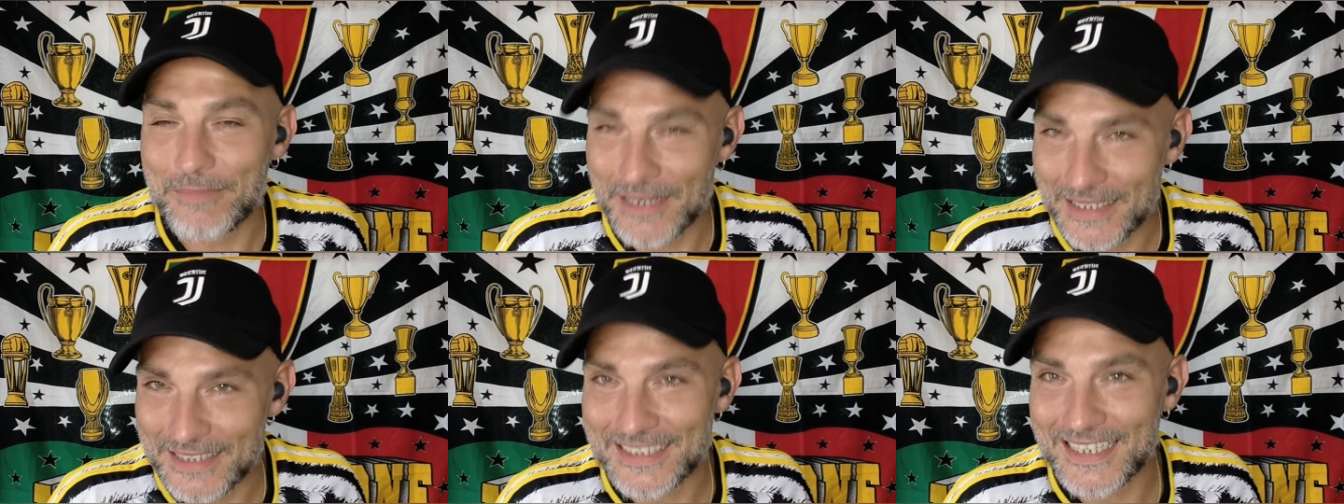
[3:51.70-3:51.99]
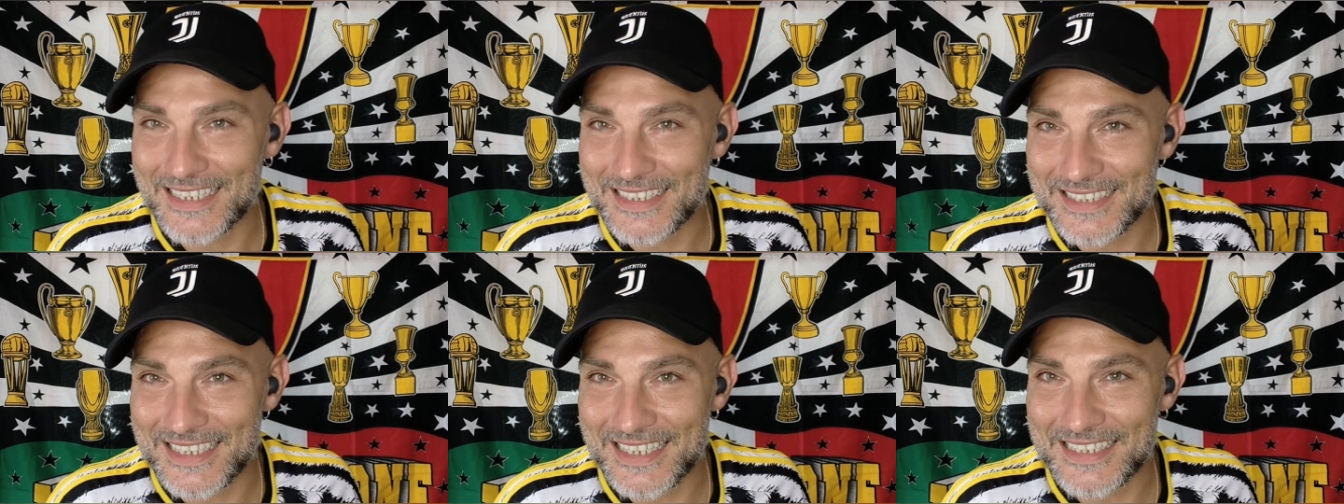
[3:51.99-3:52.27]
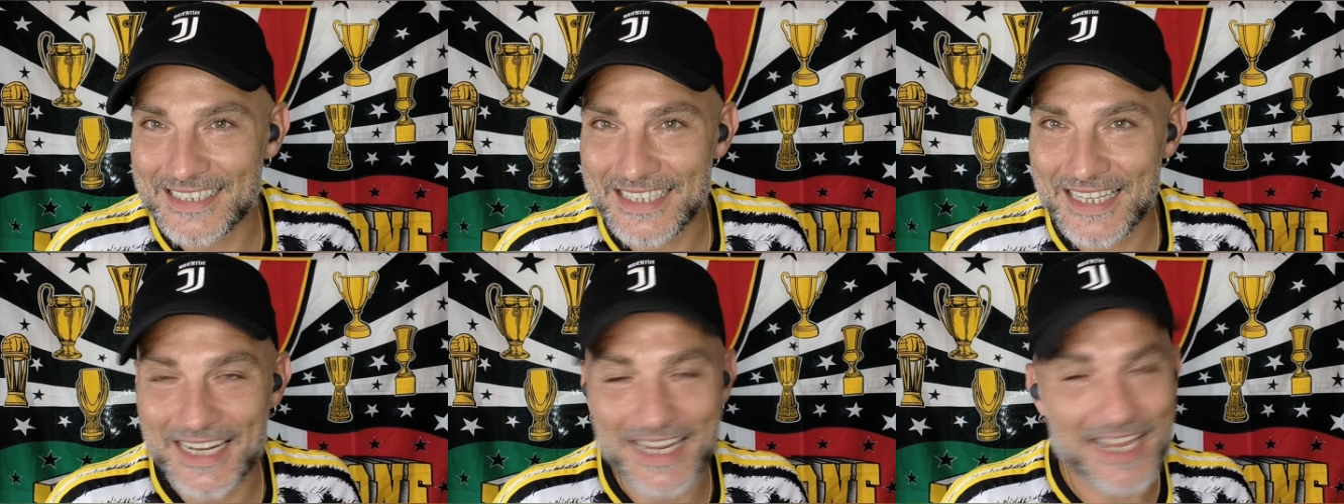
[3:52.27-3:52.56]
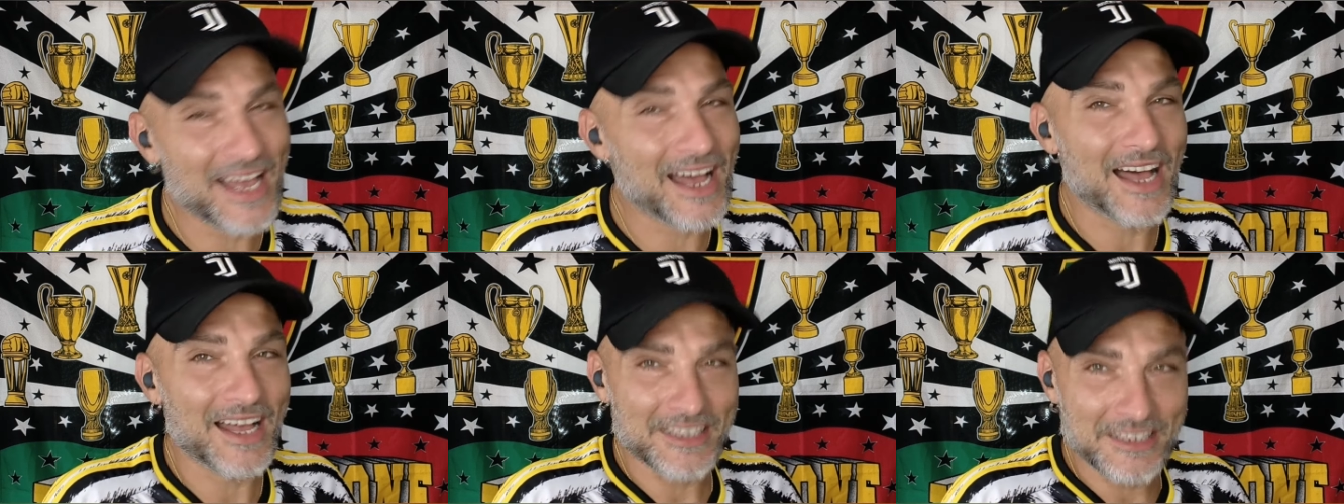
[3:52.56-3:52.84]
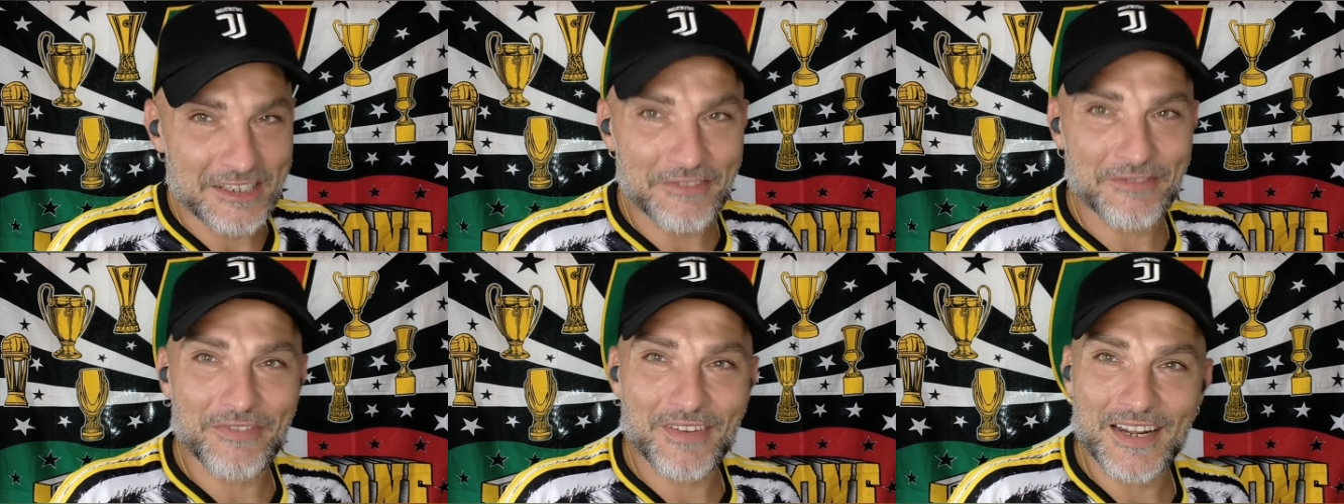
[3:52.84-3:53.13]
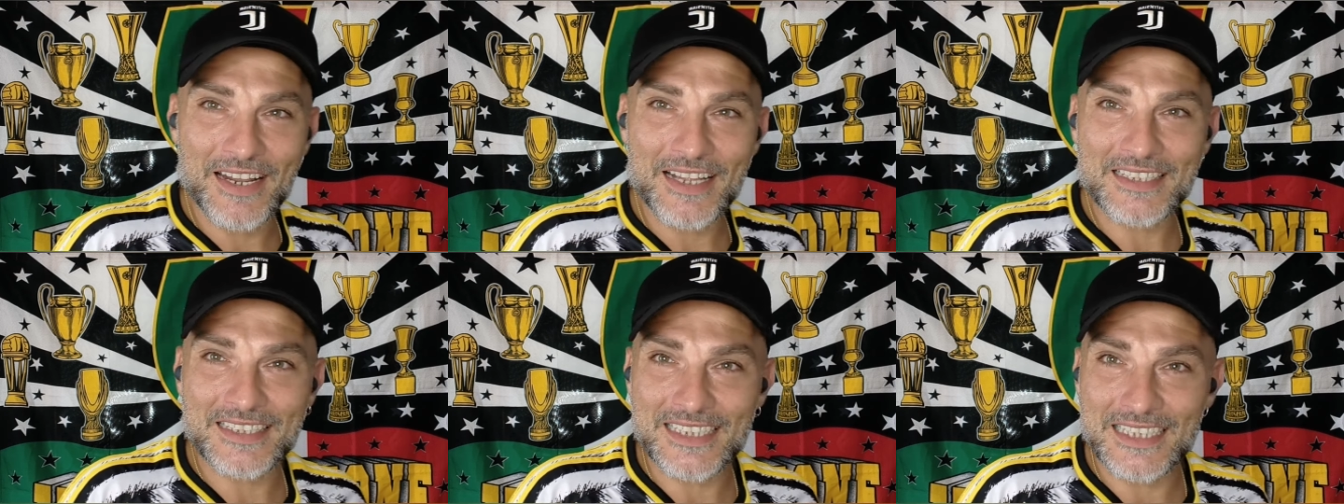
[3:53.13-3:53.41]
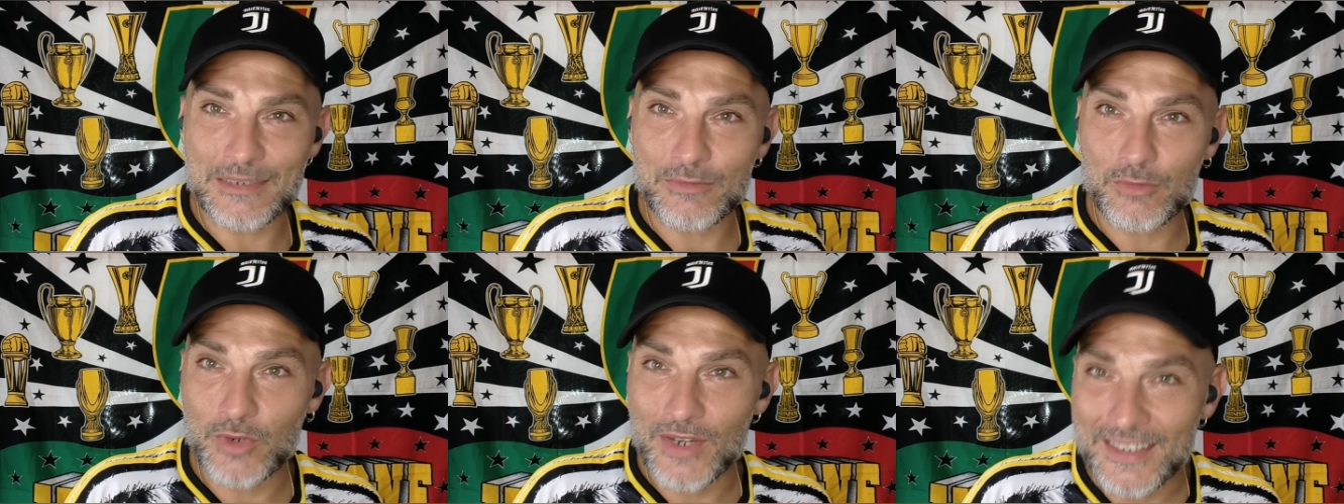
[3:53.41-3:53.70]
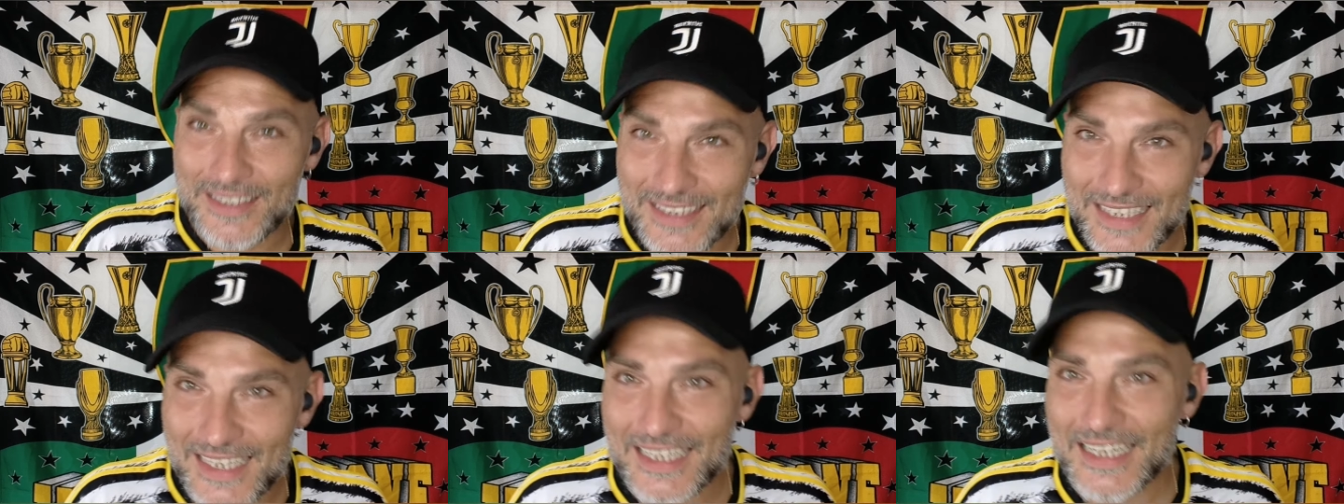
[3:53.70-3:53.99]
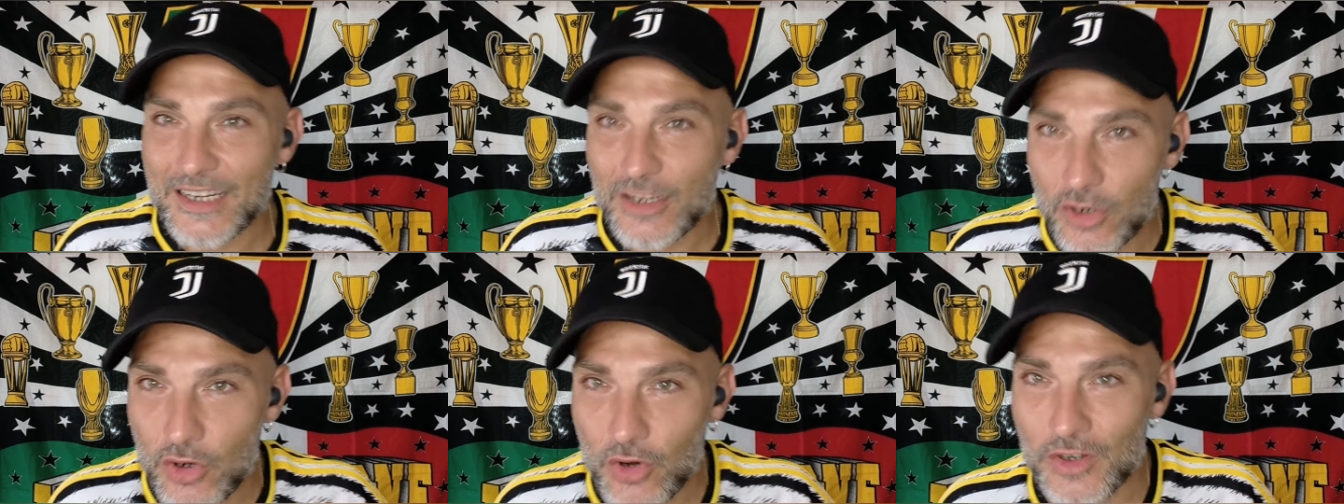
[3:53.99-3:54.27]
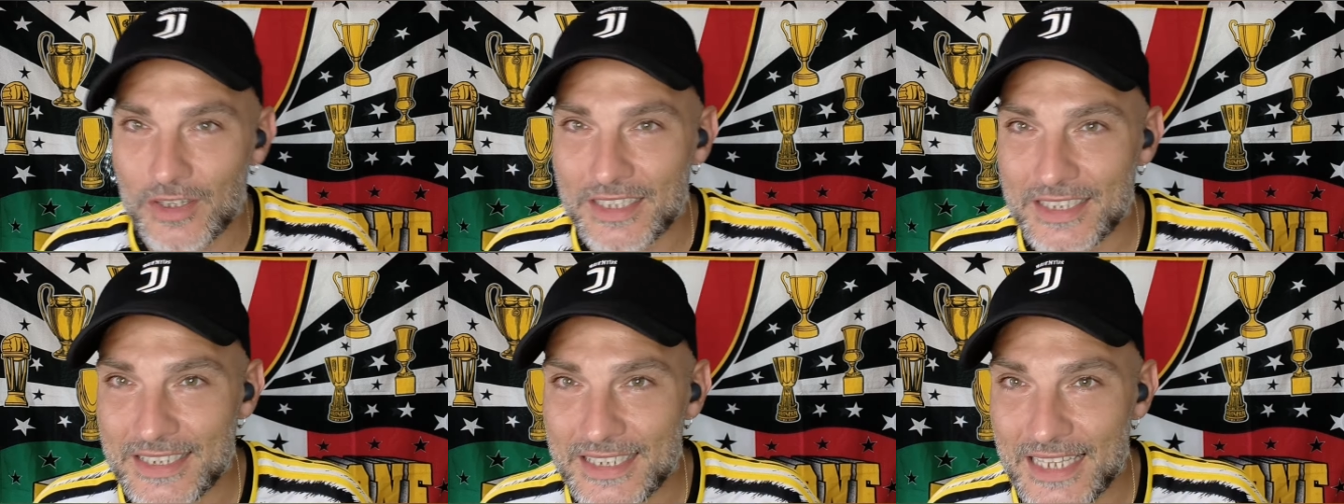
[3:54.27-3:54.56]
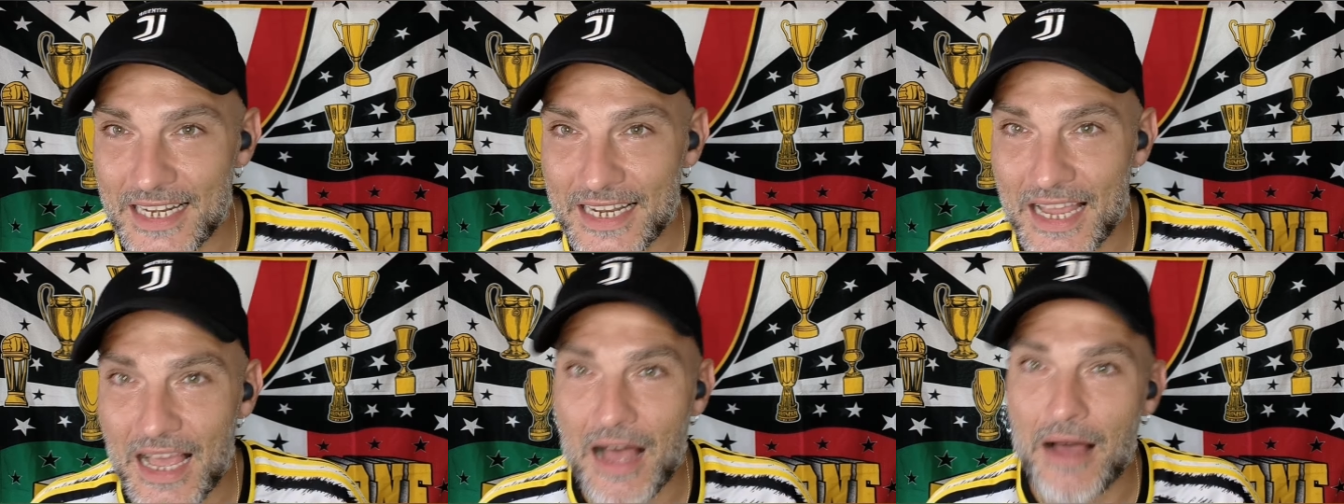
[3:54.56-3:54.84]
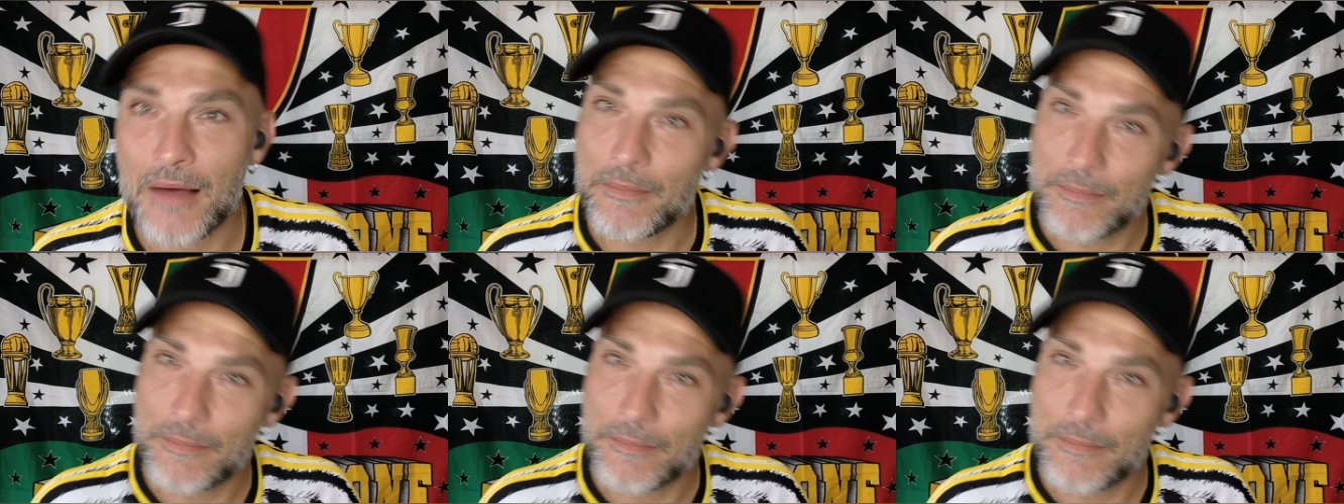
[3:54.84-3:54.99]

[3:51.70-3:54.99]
presenza in Serie A a differenza di Mulattieri, gol in Serie A,